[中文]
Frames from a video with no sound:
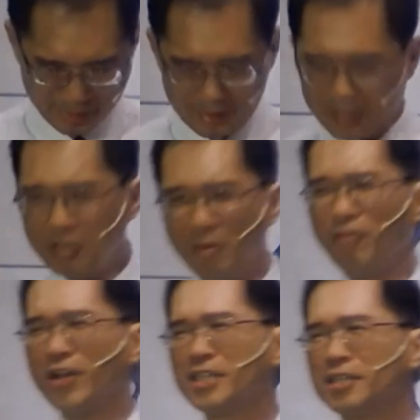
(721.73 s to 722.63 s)
但是我们
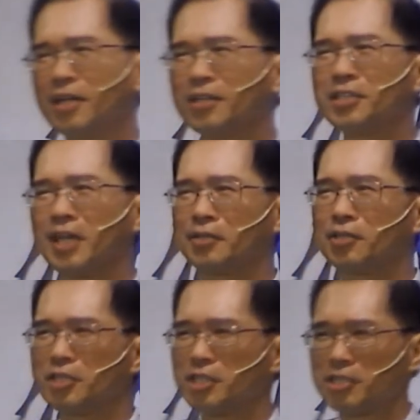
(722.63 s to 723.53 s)
发现，人的享
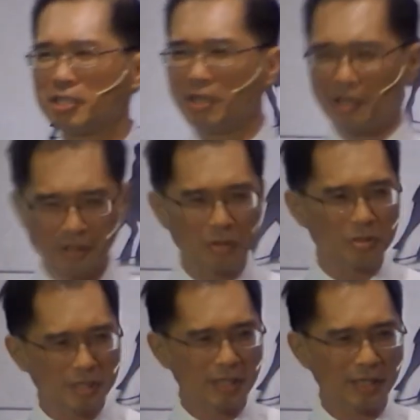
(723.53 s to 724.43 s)
受其实很有
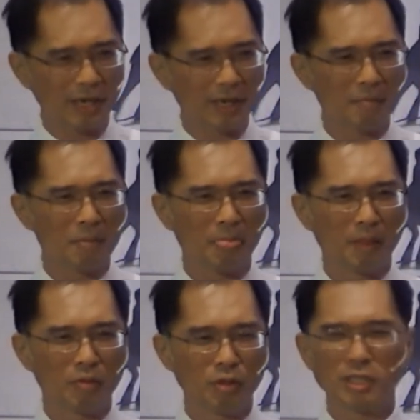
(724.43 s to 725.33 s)
限啊。
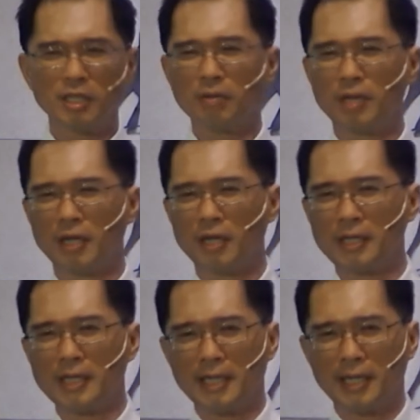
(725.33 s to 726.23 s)
我记得我
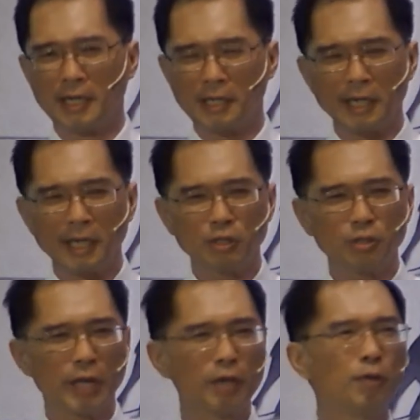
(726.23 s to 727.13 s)
啊，刚刚出
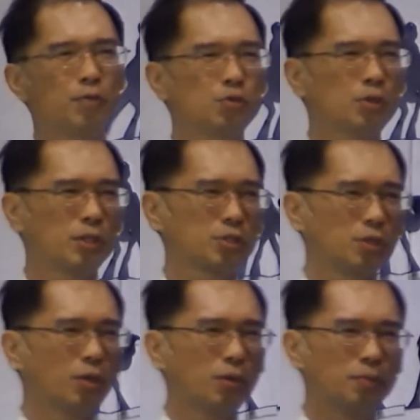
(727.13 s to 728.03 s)
来工作的时
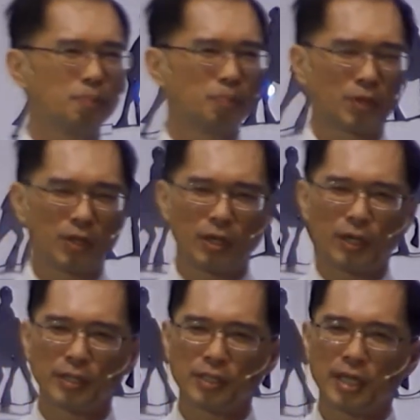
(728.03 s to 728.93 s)
候。
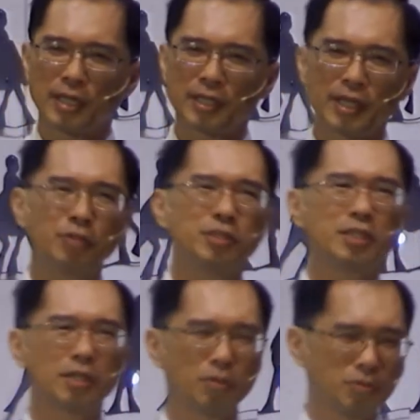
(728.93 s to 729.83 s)
呃，在一个药剂
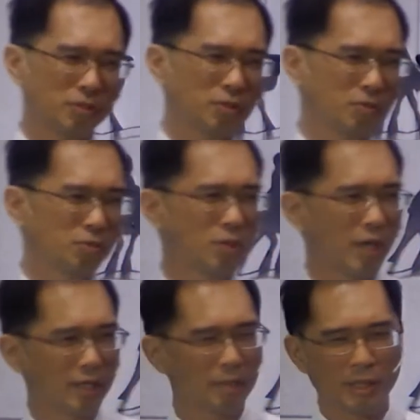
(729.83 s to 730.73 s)
的公司工作
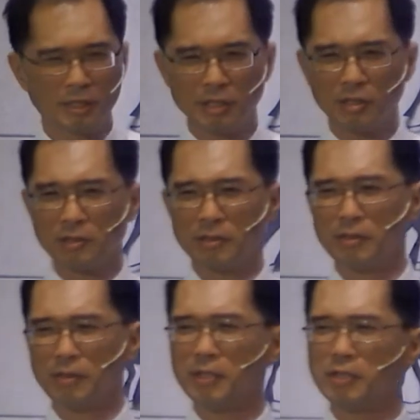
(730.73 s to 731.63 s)
哈，那么其中
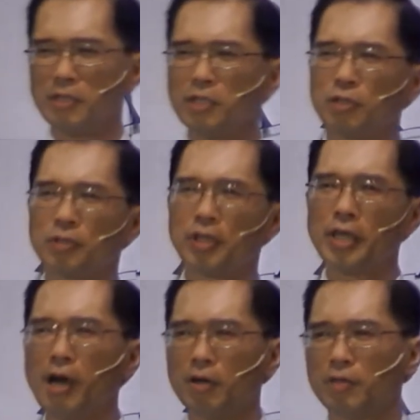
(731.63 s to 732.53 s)
有一一种的
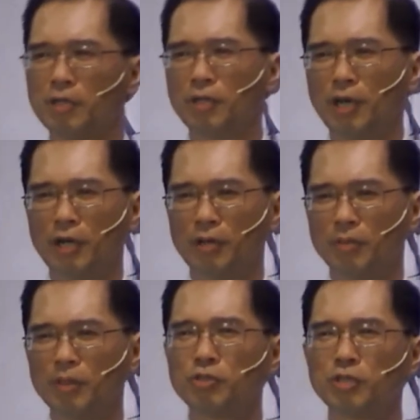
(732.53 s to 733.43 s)
药，啊，我
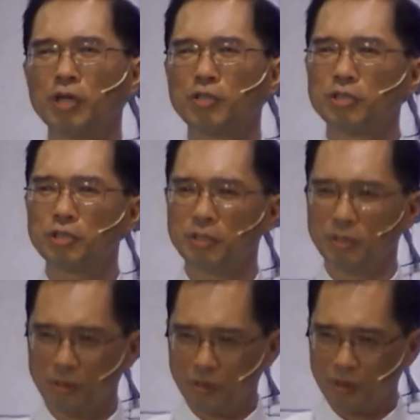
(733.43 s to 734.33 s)
们需要去
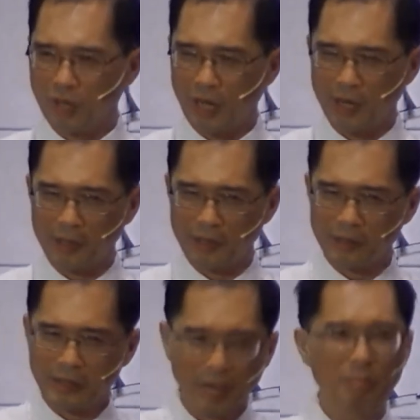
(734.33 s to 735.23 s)
啊，
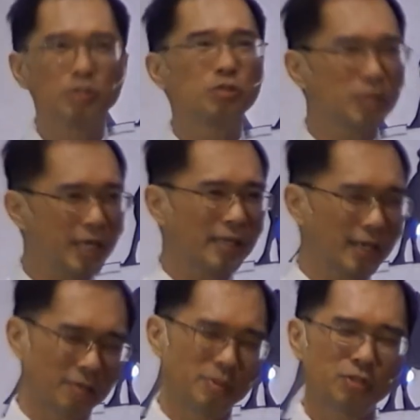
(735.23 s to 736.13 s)
给我们训练他
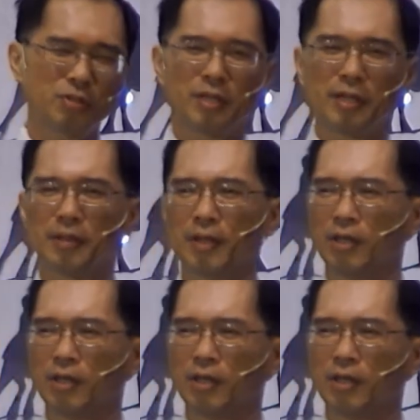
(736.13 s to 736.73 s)
给我们训练，